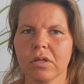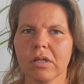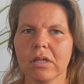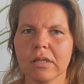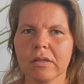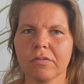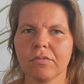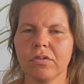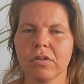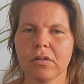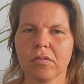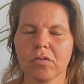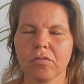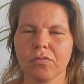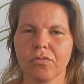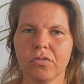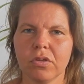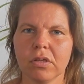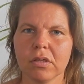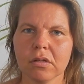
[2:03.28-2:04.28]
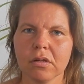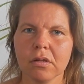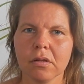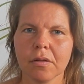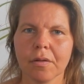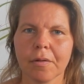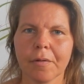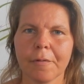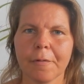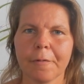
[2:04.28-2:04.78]
wirklich viel zu viel.
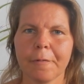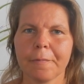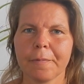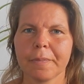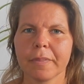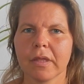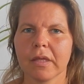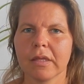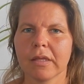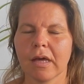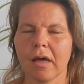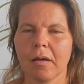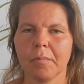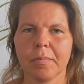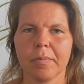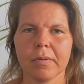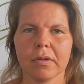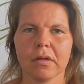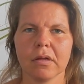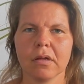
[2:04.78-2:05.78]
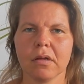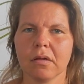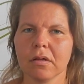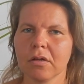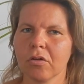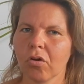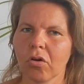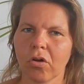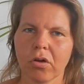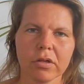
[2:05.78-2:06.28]
Ich habe äh,
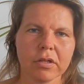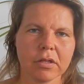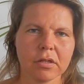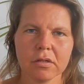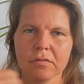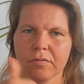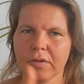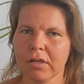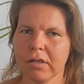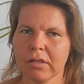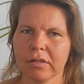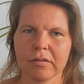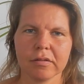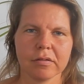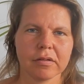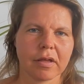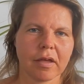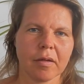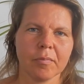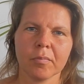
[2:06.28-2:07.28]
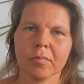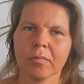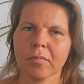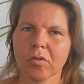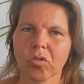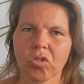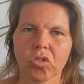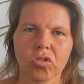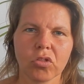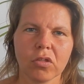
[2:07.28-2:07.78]
geröchelt, wenn ich die
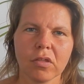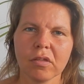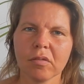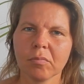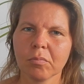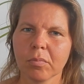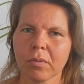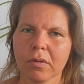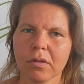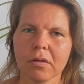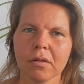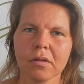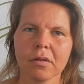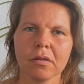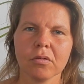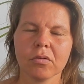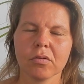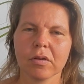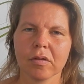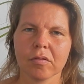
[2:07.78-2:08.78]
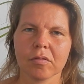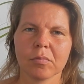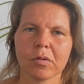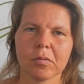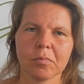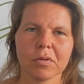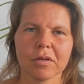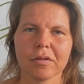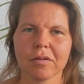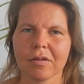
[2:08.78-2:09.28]
Treppen gestiegen bin und das
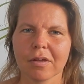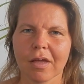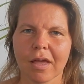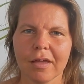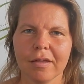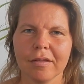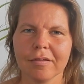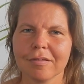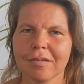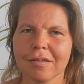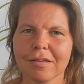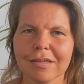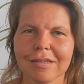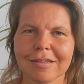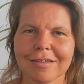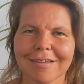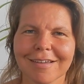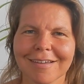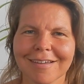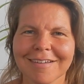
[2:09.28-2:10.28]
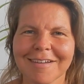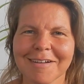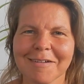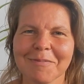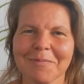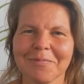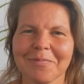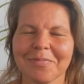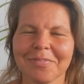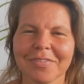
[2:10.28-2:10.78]
mit Mitte 30.
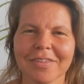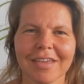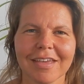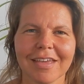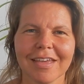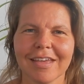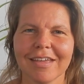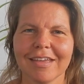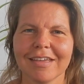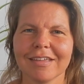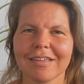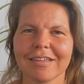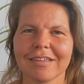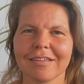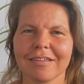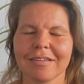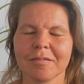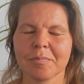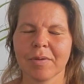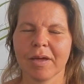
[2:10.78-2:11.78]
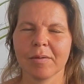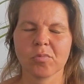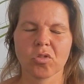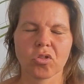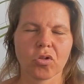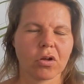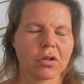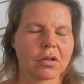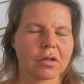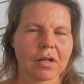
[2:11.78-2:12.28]
Ähm, ich, beim
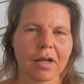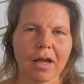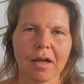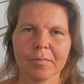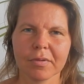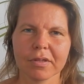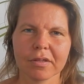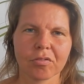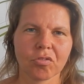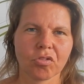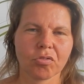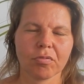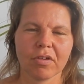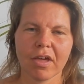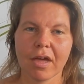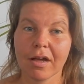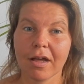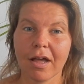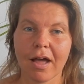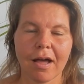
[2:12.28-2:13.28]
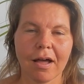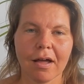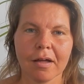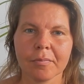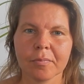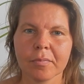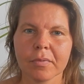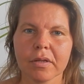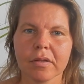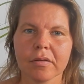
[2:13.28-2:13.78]
Joggen habe ich schwer
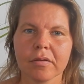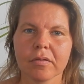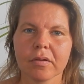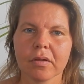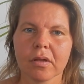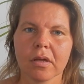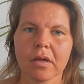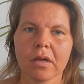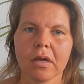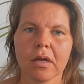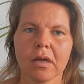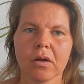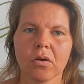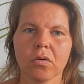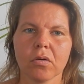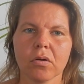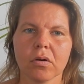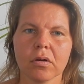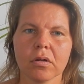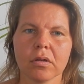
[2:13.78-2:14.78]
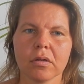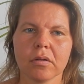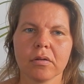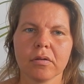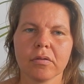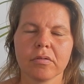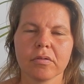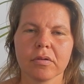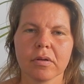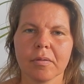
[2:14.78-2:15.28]
geatmet
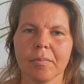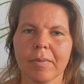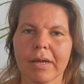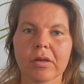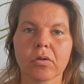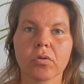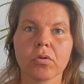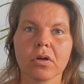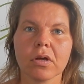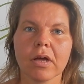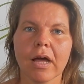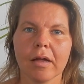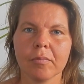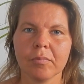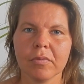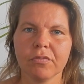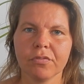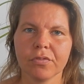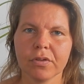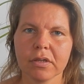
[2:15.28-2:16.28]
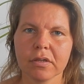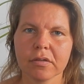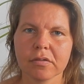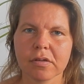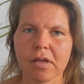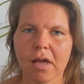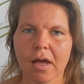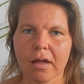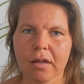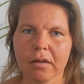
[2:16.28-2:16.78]
und äh, mein Rücken hat mir
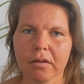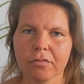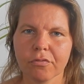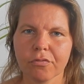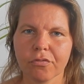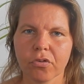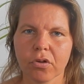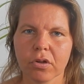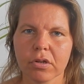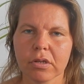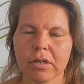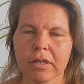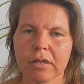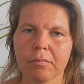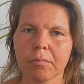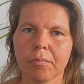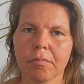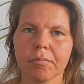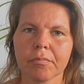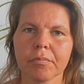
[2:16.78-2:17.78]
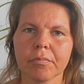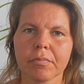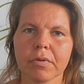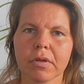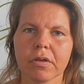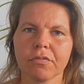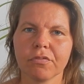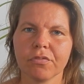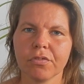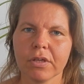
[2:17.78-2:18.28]
wehgetan von dem
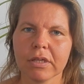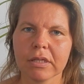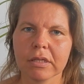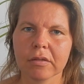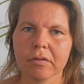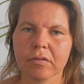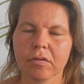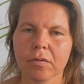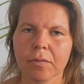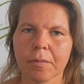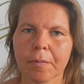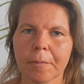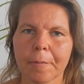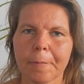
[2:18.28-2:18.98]
Gewicht,